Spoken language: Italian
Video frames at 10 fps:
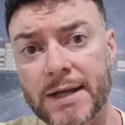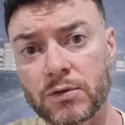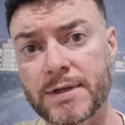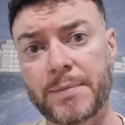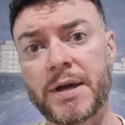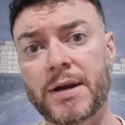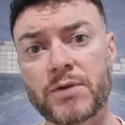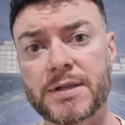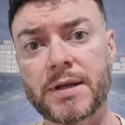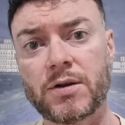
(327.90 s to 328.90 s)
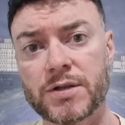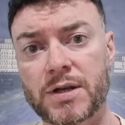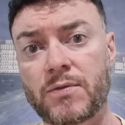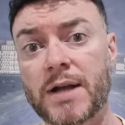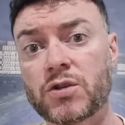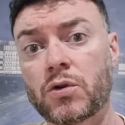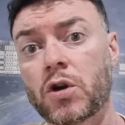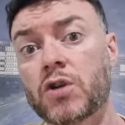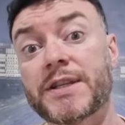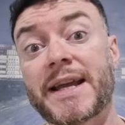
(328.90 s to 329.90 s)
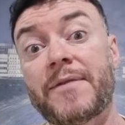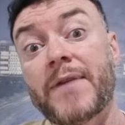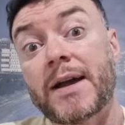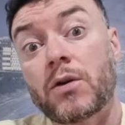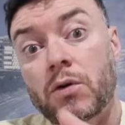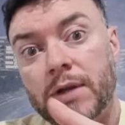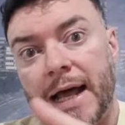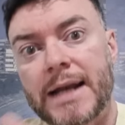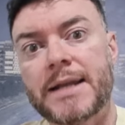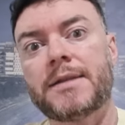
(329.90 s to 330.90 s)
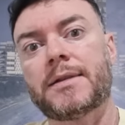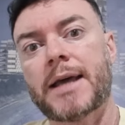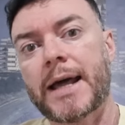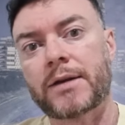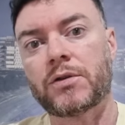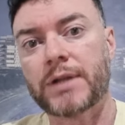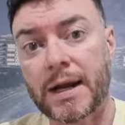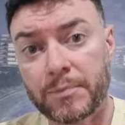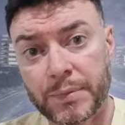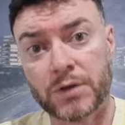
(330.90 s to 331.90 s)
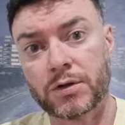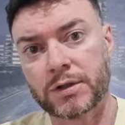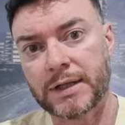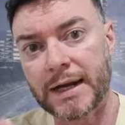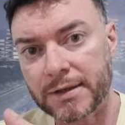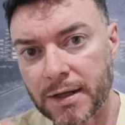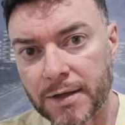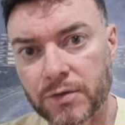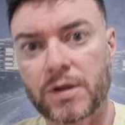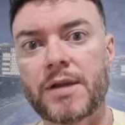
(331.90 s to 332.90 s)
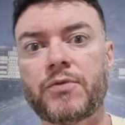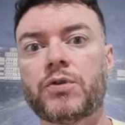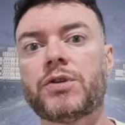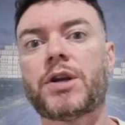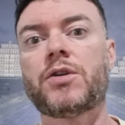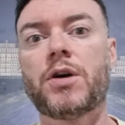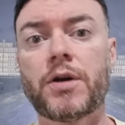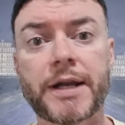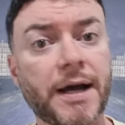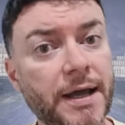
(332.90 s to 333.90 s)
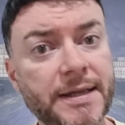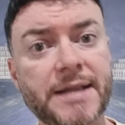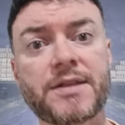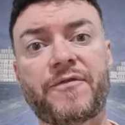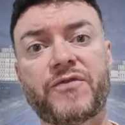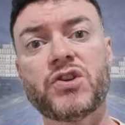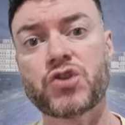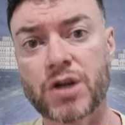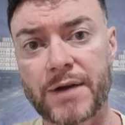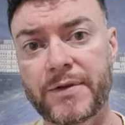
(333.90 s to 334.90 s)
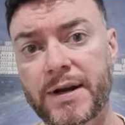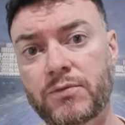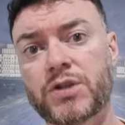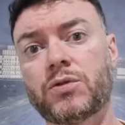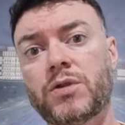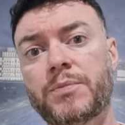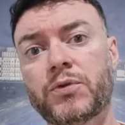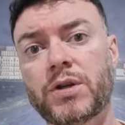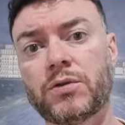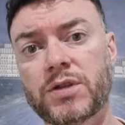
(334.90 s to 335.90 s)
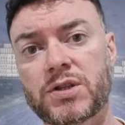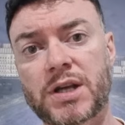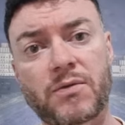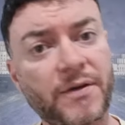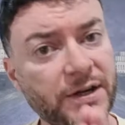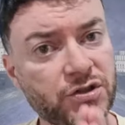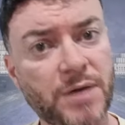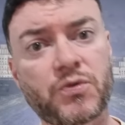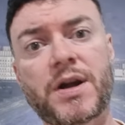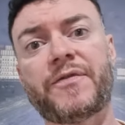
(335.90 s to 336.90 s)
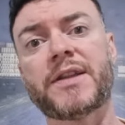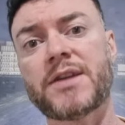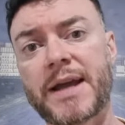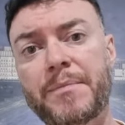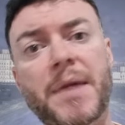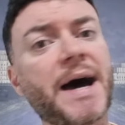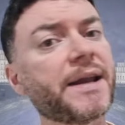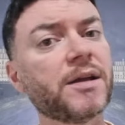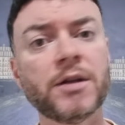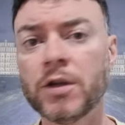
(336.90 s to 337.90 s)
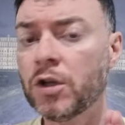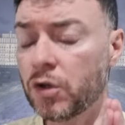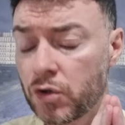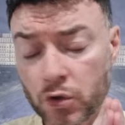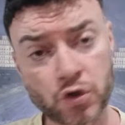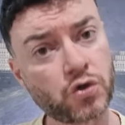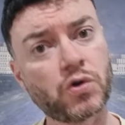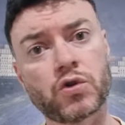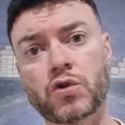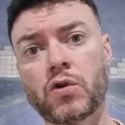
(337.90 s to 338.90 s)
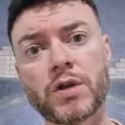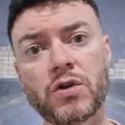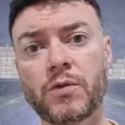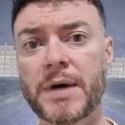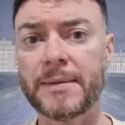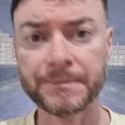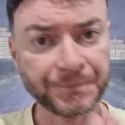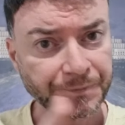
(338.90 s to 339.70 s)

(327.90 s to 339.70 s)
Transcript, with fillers: dato sapere queste cose qua sono cose che vengono dall'interno dal board dal direttivo di Trigoria ed è difficile avere questo tipo di notizie qua facciamo una fatica immane non sono solo io ma